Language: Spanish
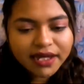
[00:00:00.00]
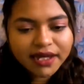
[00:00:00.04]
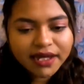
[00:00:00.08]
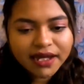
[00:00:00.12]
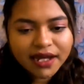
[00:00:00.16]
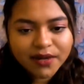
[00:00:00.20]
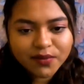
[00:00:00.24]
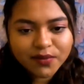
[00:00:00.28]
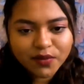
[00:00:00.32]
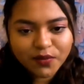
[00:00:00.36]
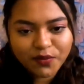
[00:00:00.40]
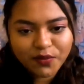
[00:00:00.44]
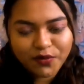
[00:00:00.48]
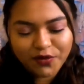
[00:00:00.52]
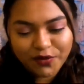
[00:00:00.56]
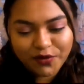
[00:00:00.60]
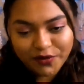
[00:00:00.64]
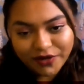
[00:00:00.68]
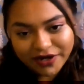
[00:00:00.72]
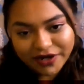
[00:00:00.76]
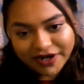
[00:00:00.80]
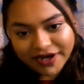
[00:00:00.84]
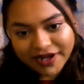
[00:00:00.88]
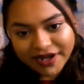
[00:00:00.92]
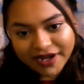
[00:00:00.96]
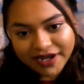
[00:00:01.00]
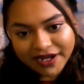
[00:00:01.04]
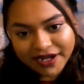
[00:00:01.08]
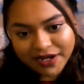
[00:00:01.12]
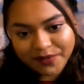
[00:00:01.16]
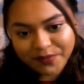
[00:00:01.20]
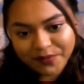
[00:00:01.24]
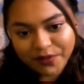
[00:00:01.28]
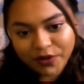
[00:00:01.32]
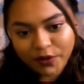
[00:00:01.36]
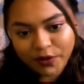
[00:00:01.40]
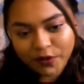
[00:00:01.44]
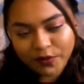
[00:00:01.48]
y el momo no quería
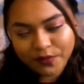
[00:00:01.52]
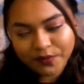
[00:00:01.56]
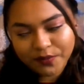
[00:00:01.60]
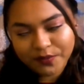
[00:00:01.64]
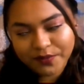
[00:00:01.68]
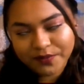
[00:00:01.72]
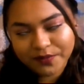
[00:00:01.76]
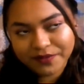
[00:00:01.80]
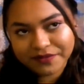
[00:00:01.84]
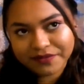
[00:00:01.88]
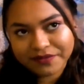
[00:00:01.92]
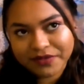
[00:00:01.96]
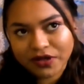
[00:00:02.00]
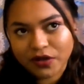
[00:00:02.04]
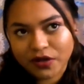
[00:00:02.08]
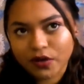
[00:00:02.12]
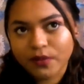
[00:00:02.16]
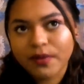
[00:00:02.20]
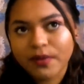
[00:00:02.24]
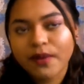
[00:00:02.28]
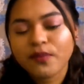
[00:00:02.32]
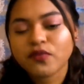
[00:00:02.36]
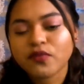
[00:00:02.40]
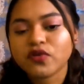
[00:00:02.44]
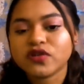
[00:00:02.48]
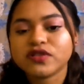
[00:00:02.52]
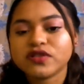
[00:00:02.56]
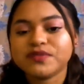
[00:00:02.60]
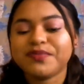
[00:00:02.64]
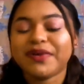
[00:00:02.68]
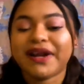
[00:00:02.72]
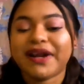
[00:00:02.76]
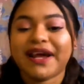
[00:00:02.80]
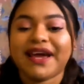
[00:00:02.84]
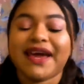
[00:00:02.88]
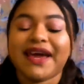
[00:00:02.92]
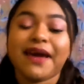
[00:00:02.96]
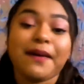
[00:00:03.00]
ir, pero me dijo,
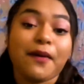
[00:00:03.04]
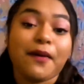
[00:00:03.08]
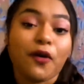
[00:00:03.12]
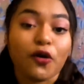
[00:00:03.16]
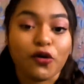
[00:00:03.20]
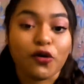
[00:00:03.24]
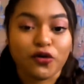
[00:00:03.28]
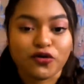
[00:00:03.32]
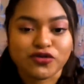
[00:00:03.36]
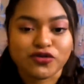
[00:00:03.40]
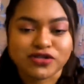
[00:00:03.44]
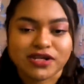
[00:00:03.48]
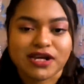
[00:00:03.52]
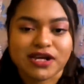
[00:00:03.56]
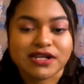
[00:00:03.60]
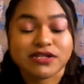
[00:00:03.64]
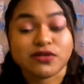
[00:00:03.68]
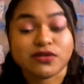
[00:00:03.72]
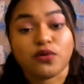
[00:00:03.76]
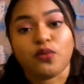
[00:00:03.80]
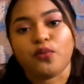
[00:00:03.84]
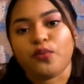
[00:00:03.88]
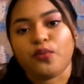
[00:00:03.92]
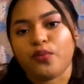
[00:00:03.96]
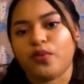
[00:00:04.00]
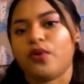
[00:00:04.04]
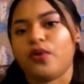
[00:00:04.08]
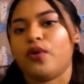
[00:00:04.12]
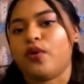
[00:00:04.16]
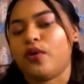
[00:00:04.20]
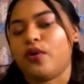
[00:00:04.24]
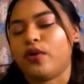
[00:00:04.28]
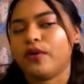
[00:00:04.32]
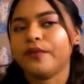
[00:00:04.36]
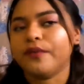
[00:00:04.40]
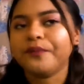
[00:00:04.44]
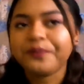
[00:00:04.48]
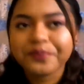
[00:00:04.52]
vamos, para que conozcas un
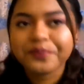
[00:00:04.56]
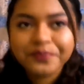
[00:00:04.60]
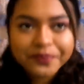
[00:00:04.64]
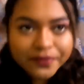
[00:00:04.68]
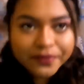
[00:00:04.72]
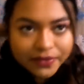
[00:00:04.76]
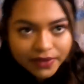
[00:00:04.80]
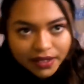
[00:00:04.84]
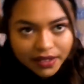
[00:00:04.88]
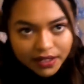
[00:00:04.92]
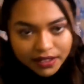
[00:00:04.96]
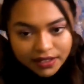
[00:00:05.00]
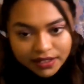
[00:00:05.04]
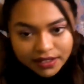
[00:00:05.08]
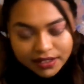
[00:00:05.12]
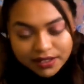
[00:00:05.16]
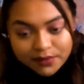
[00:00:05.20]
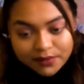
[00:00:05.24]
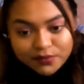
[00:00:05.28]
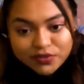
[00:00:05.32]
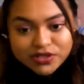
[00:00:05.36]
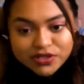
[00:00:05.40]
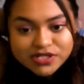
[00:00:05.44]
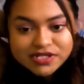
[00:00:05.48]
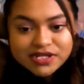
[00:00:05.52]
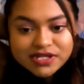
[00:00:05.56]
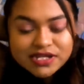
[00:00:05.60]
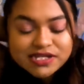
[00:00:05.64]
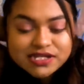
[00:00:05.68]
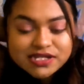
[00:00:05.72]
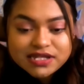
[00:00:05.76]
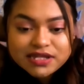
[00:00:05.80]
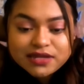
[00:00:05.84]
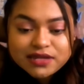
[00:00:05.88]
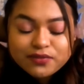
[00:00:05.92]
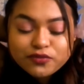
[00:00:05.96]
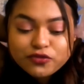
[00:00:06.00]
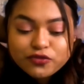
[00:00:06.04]
poco. Y pues
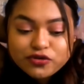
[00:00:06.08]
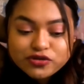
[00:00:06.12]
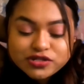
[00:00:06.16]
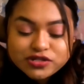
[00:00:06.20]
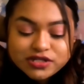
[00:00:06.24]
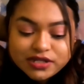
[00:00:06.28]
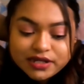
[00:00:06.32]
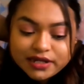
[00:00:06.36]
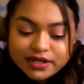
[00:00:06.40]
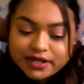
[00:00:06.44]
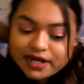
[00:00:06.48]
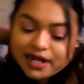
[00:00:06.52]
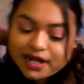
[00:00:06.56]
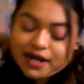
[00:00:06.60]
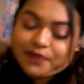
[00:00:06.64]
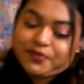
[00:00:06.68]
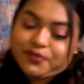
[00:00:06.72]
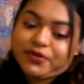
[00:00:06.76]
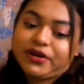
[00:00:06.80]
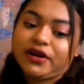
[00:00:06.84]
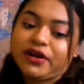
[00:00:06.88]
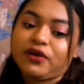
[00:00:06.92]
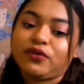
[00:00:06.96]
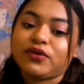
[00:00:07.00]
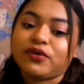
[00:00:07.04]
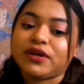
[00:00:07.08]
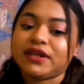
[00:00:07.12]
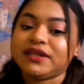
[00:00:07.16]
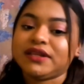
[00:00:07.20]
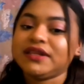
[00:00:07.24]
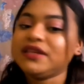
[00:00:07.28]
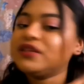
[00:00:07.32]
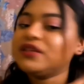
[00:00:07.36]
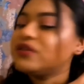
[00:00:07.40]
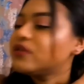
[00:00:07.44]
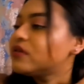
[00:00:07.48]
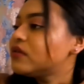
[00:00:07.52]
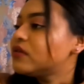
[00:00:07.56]
decidimos ir a caminar un
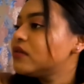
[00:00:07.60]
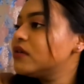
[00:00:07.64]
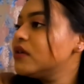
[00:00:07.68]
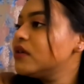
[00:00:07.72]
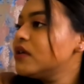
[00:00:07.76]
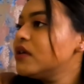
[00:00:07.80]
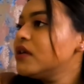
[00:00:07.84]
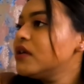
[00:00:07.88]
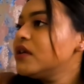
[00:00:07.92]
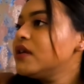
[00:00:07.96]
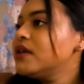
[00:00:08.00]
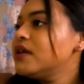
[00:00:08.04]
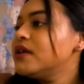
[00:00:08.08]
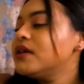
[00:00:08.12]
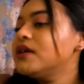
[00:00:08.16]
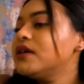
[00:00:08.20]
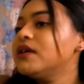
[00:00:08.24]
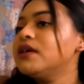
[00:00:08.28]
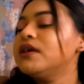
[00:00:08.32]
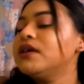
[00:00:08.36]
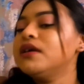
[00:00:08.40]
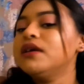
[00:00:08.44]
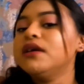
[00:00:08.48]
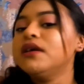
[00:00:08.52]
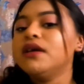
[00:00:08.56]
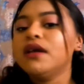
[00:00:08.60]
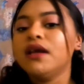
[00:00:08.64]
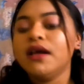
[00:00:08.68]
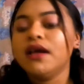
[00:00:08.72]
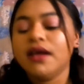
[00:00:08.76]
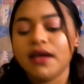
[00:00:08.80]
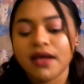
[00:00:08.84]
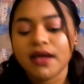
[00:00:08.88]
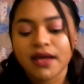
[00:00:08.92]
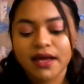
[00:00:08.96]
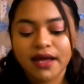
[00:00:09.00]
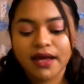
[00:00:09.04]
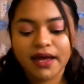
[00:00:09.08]
ratito.
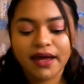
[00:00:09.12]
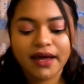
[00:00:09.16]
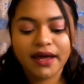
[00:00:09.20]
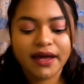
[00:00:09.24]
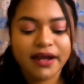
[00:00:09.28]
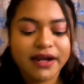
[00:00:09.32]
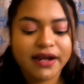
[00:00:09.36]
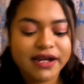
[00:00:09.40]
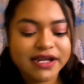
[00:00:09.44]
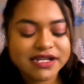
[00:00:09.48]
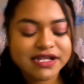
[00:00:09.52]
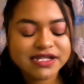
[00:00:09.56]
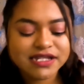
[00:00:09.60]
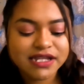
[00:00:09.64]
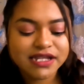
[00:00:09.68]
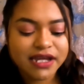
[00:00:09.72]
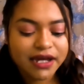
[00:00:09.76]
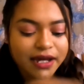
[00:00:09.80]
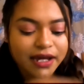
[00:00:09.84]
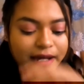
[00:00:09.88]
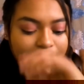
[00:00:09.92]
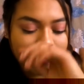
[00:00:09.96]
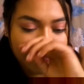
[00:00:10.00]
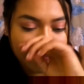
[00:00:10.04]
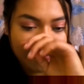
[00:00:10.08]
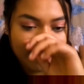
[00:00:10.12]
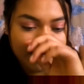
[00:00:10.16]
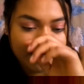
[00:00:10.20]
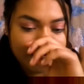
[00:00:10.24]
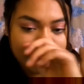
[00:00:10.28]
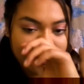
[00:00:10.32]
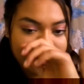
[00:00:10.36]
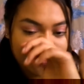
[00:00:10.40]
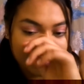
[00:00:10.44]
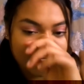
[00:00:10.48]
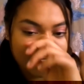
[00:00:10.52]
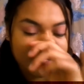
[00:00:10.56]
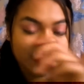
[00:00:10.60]
En ese,
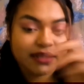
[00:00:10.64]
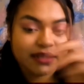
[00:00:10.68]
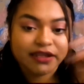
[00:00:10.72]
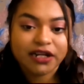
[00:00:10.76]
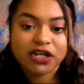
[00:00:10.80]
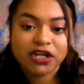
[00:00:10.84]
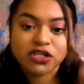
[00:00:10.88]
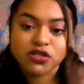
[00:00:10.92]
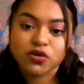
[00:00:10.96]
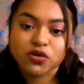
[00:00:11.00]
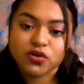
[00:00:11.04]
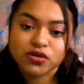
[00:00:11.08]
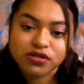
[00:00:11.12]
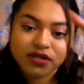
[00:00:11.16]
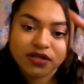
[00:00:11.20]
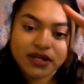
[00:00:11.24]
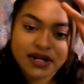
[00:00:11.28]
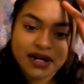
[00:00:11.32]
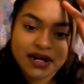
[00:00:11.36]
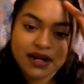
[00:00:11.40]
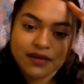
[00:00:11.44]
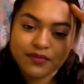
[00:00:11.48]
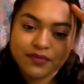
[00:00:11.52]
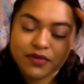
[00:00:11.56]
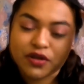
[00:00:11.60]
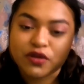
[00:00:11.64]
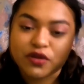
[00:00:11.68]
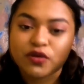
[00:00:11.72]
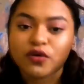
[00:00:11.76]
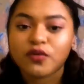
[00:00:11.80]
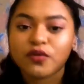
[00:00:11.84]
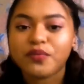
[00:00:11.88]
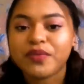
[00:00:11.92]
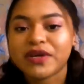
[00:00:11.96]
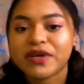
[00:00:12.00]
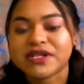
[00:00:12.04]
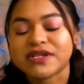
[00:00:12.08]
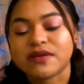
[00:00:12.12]
en el transcurso del
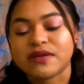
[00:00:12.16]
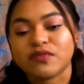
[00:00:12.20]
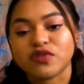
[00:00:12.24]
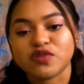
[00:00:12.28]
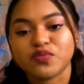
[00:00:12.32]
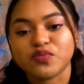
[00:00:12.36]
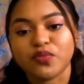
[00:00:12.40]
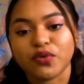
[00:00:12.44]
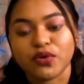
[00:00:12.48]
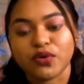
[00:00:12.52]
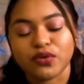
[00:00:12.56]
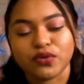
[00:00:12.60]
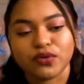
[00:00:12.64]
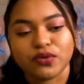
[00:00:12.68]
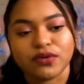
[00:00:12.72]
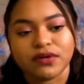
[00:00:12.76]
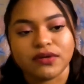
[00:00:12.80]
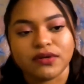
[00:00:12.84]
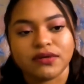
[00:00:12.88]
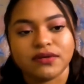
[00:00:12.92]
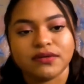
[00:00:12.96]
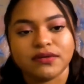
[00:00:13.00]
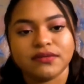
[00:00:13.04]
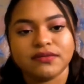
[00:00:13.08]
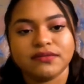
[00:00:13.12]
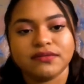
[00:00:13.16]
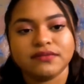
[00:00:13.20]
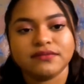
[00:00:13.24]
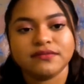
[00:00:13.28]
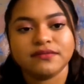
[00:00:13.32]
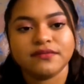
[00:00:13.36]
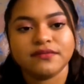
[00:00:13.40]
camino pasamos por un,